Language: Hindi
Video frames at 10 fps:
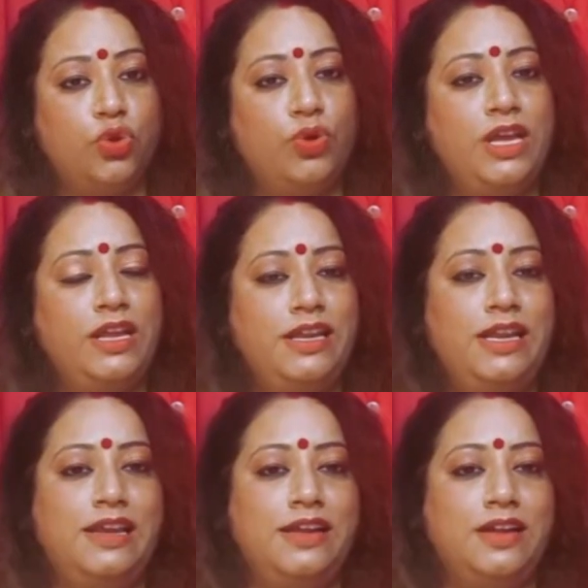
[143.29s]
तो ही
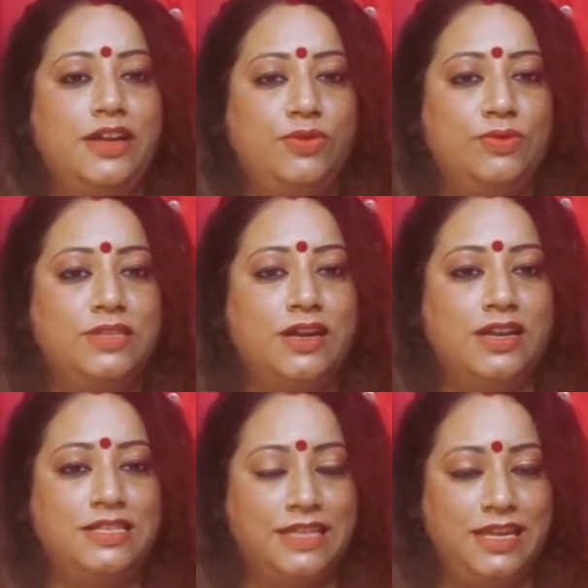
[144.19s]
नीले रंग का यूज़
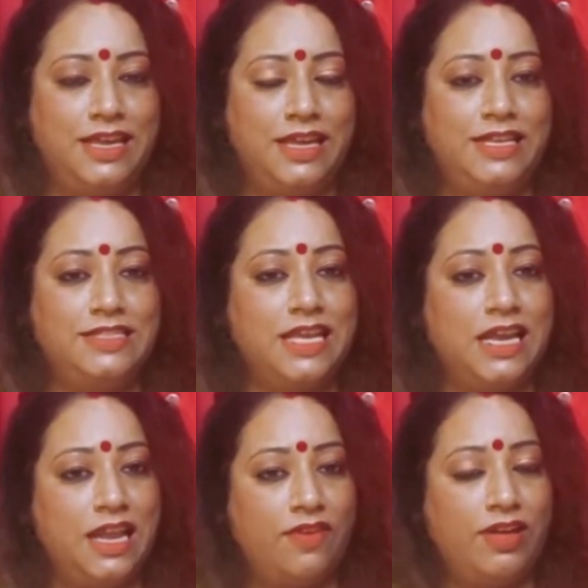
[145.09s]
करना सही है
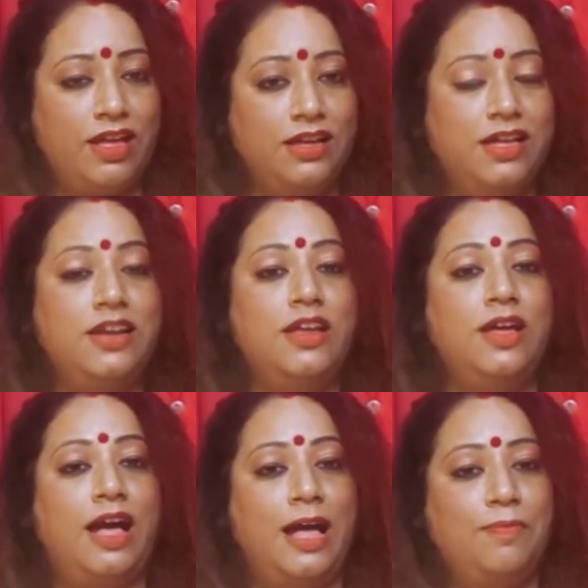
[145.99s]
इसके अलावा अगर
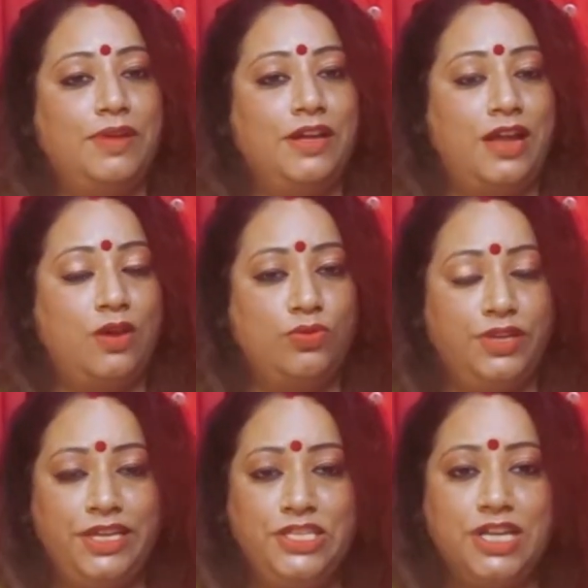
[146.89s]
आपका राहु
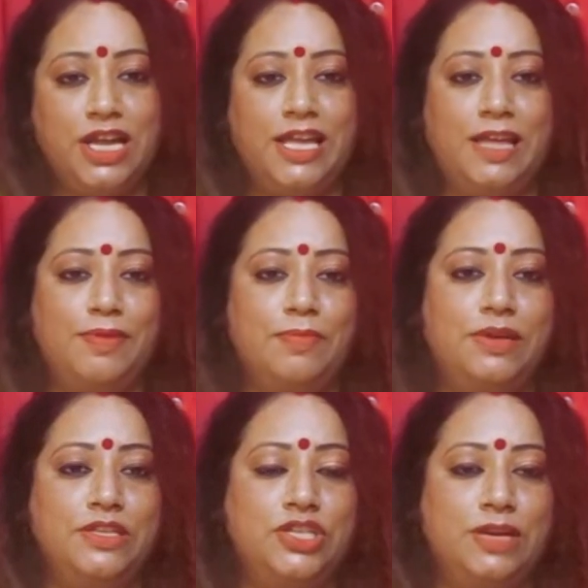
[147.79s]
नीच का है आपके
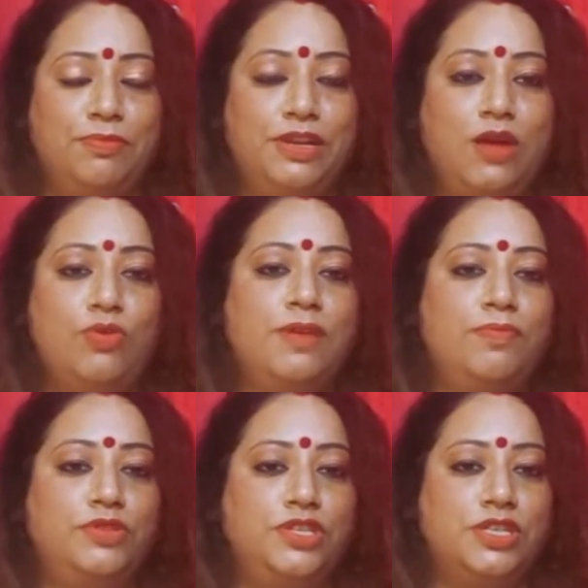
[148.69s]
बर्थ चार्ट में राहु की
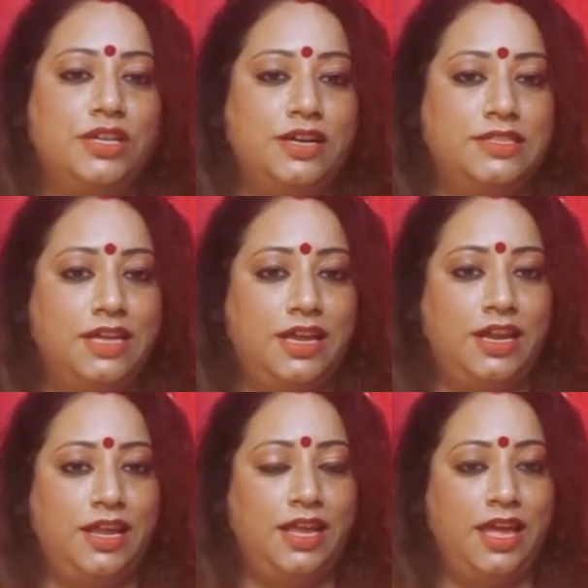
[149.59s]
पोजीशन अगर
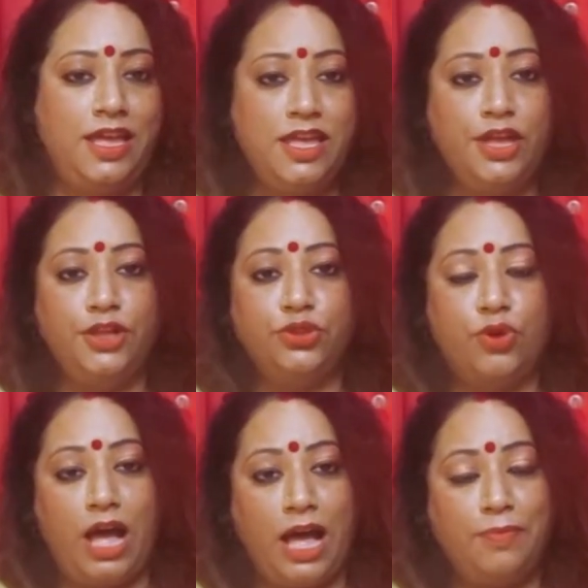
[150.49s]
सही नहीं है
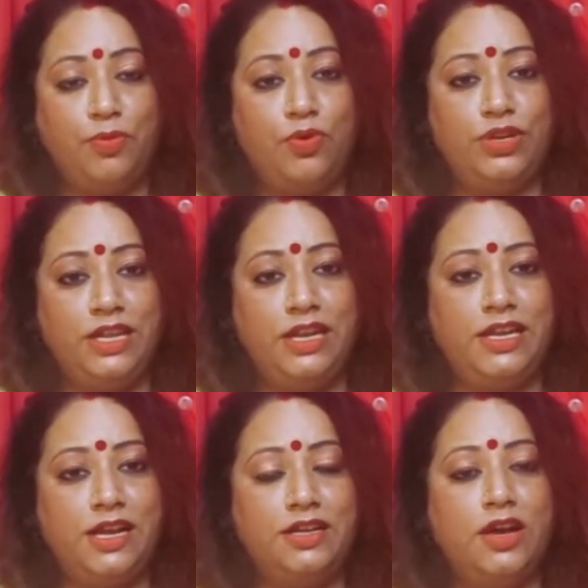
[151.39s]
तो आपको
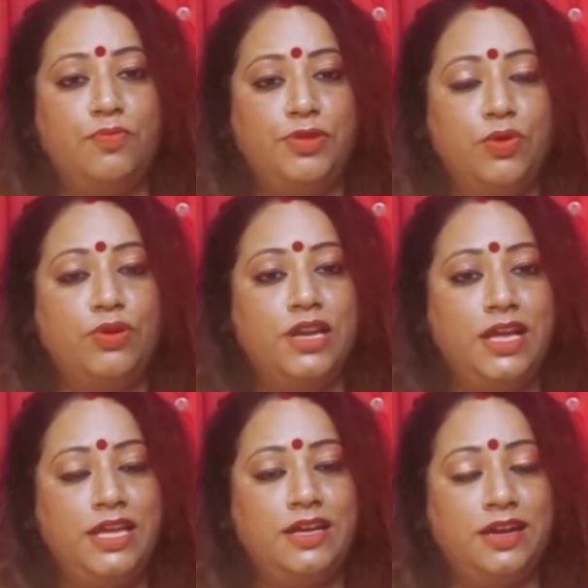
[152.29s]
नीले रंग का उपयोग
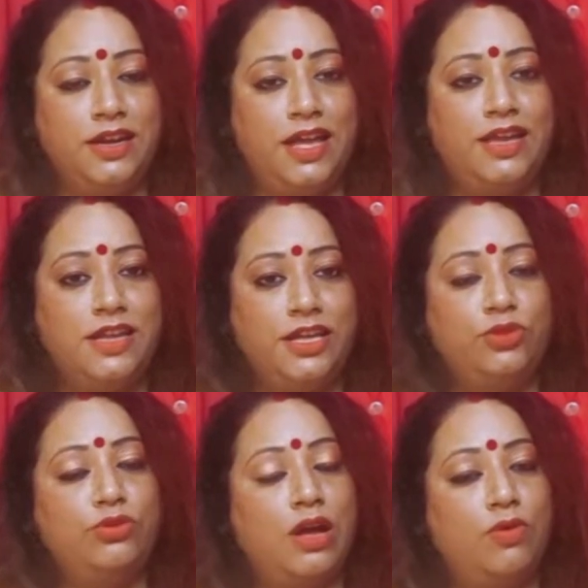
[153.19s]
नहीं करना है
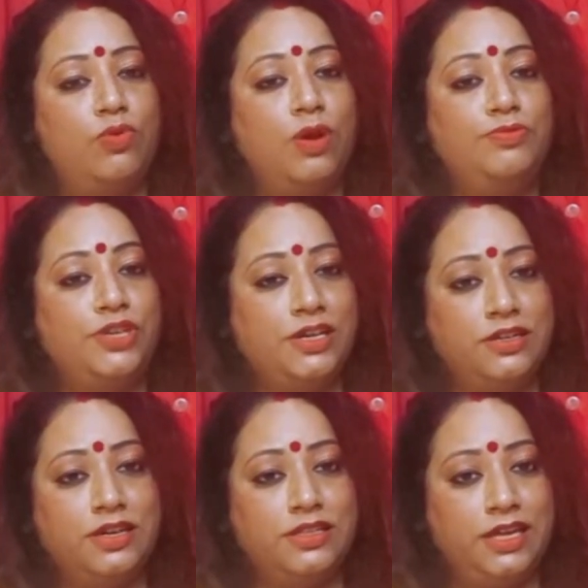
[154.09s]
नहीं तो राहु को आप
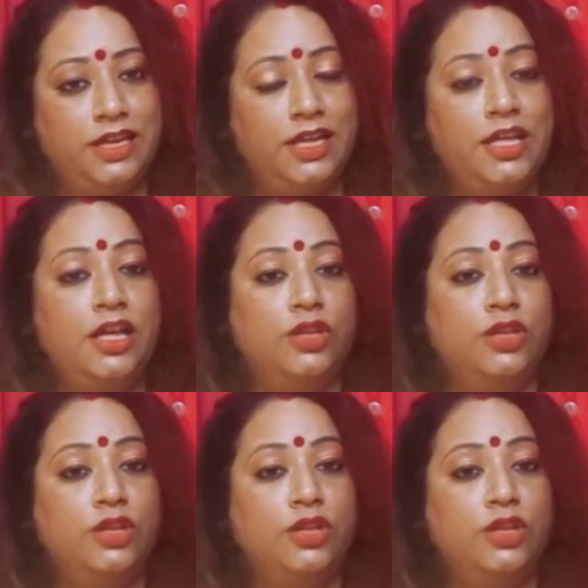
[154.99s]
ट्रिगर कर देंगे